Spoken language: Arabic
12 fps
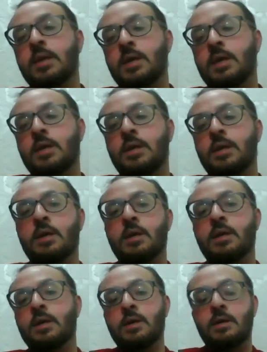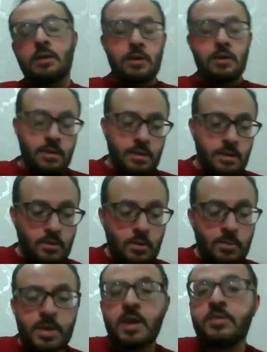آه،
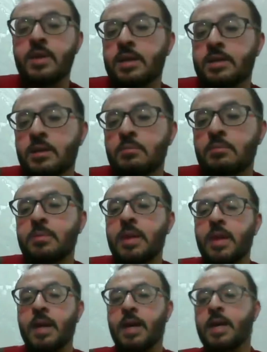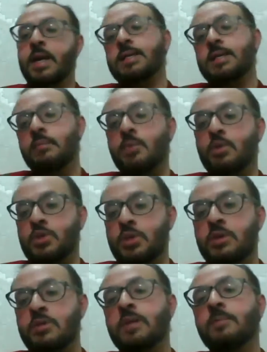وبهذا يتم البلاغ على أتم وجه
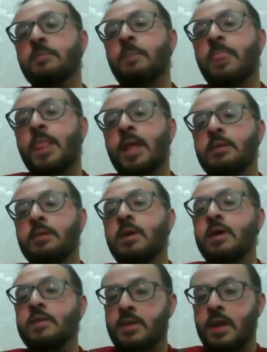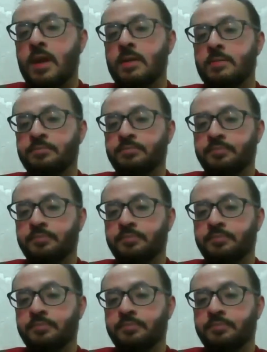إذا لماذا